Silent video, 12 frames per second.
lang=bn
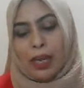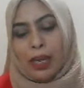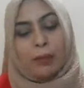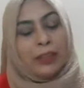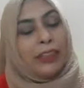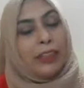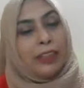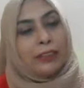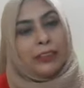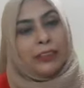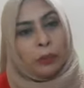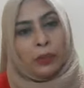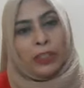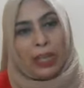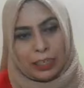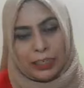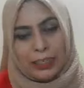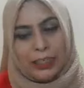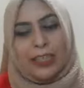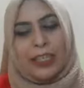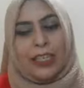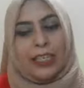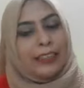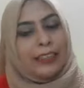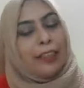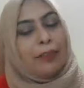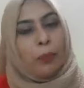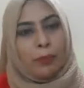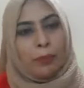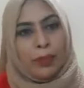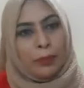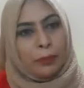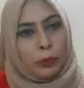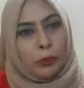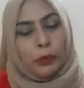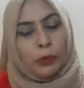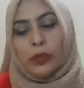আমাদের জীবনে আসে সেই প্রবলেমগুলো